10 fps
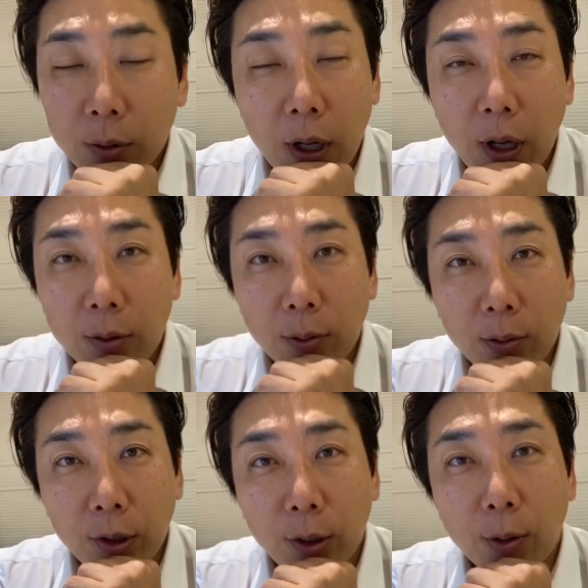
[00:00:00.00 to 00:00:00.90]
大学の
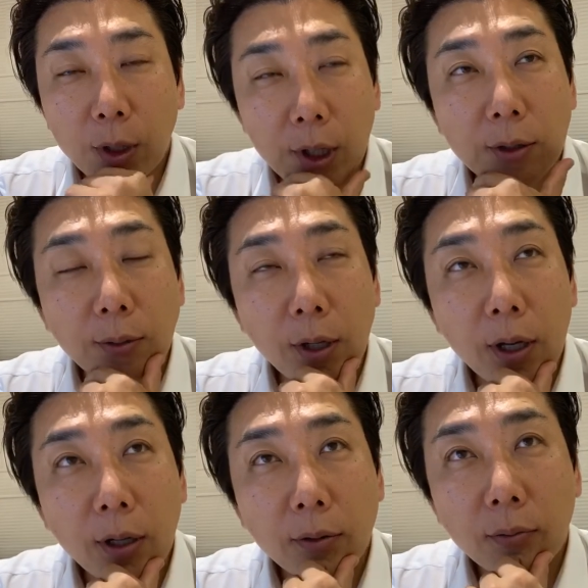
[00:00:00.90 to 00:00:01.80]
授業でです
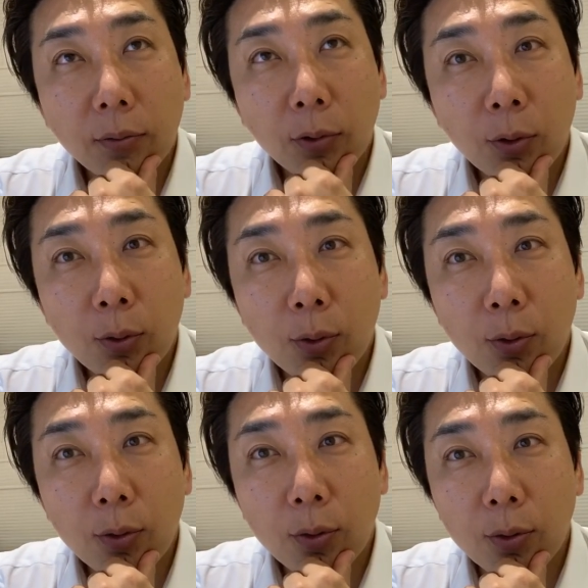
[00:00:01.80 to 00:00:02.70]
ね
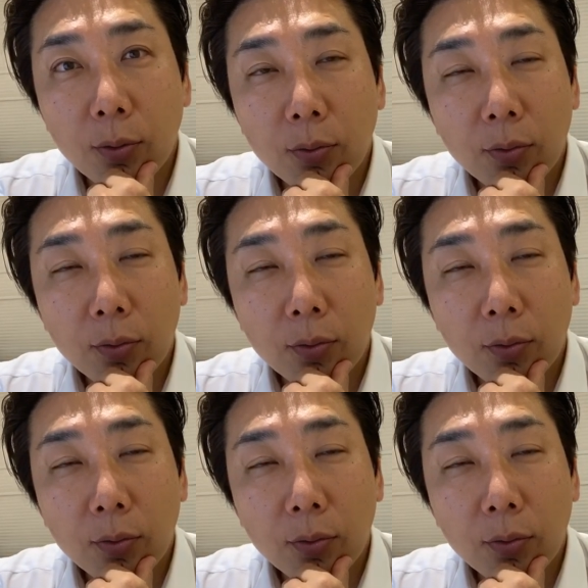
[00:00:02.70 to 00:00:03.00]
こ